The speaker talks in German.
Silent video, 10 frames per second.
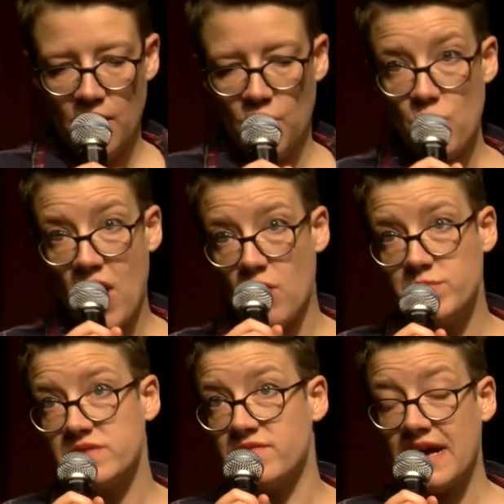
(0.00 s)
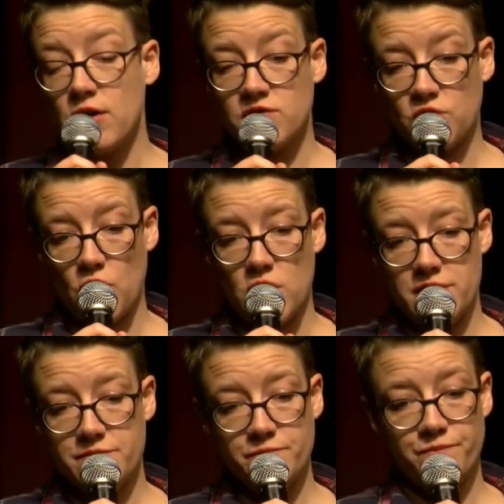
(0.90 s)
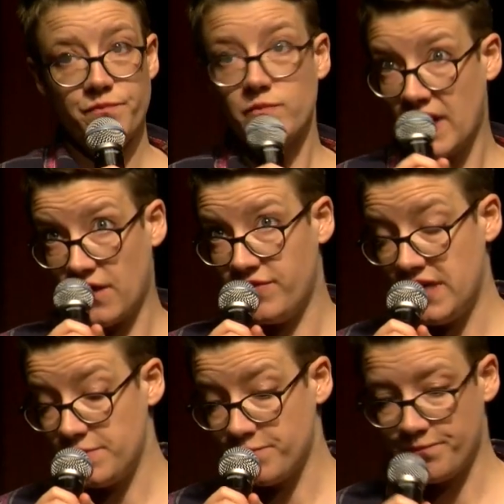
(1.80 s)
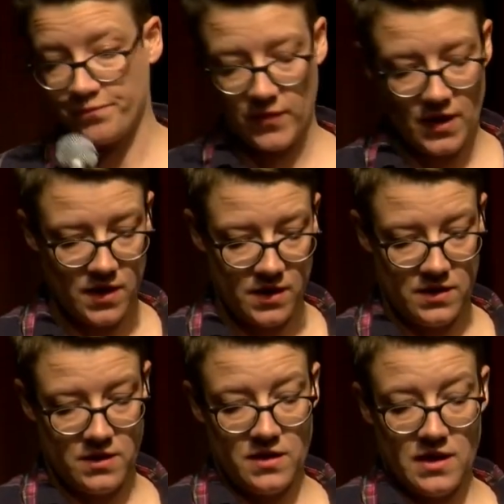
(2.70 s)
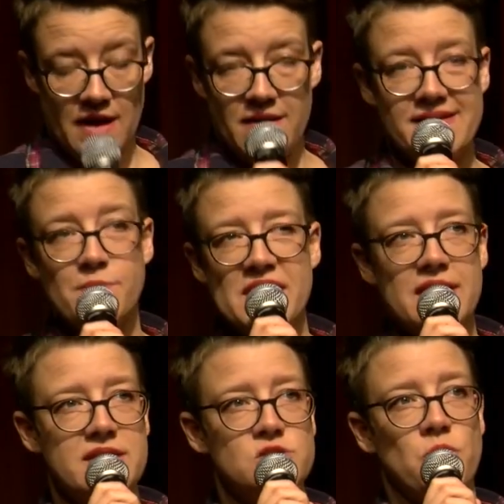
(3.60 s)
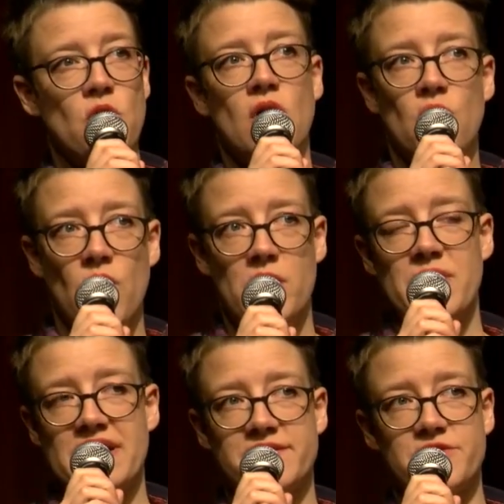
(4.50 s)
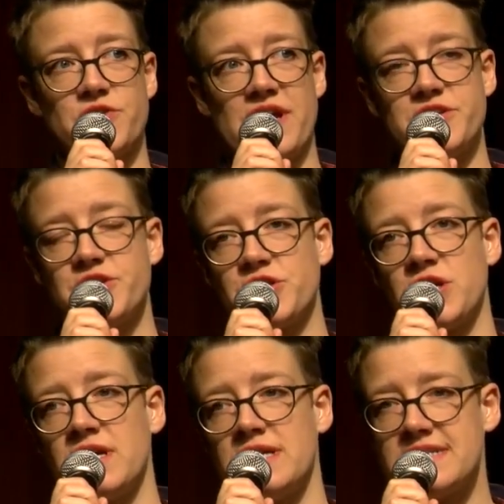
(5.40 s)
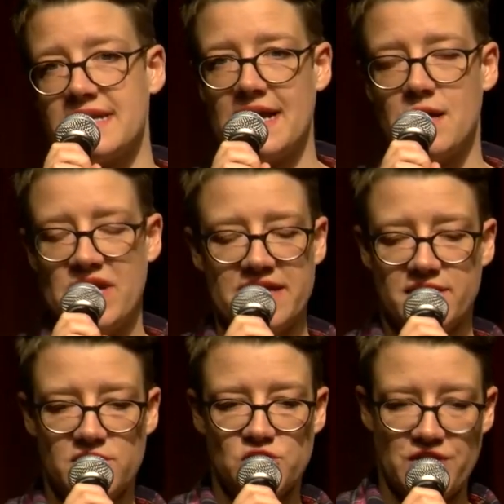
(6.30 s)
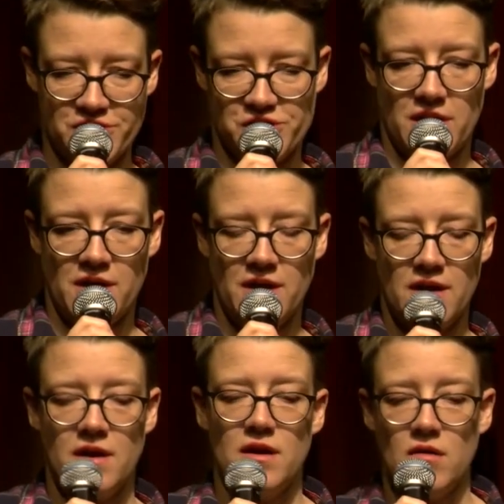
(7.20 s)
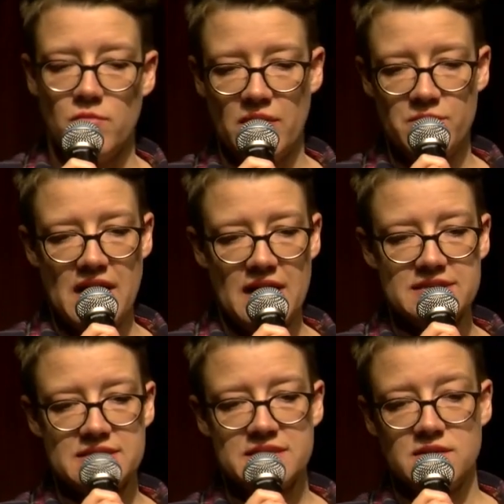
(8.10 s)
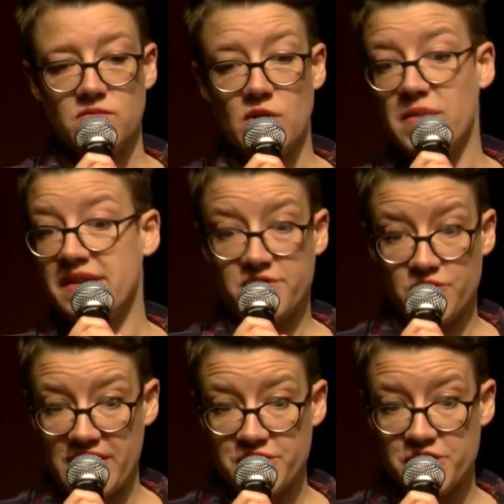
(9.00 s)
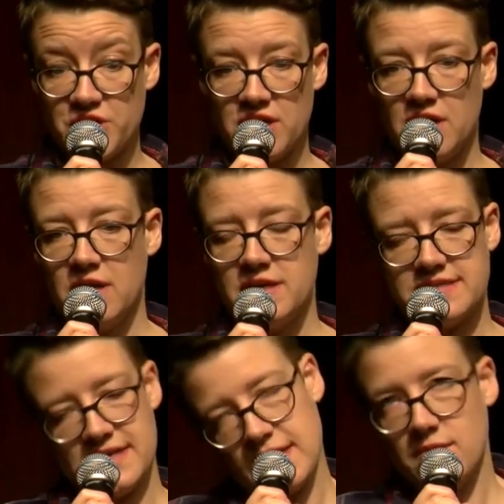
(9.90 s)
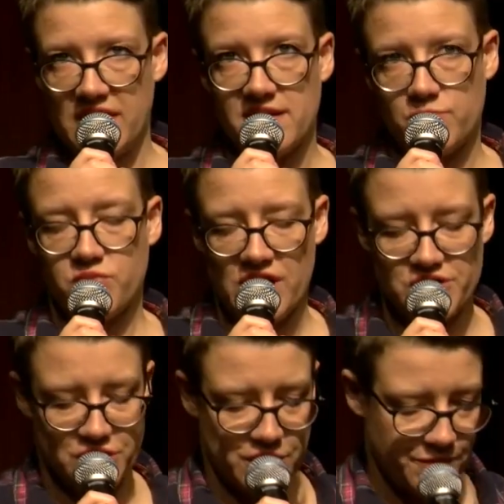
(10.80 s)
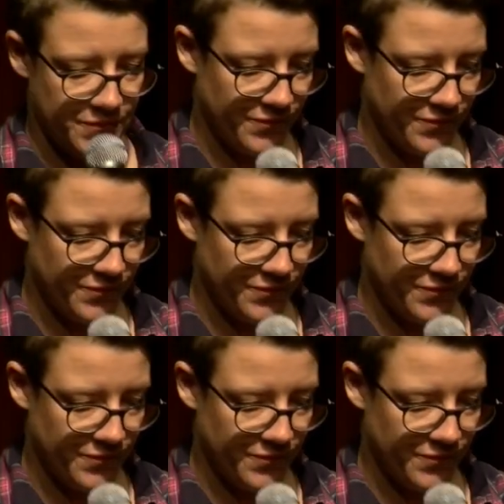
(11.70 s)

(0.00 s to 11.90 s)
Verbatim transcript: Überhaupt weg aus Köln nach Wien. Es gibt ja den Spruch, One Man's Trash is another man's treasure. Und bei mir heißt es, One Man's Trash is another man's pressure.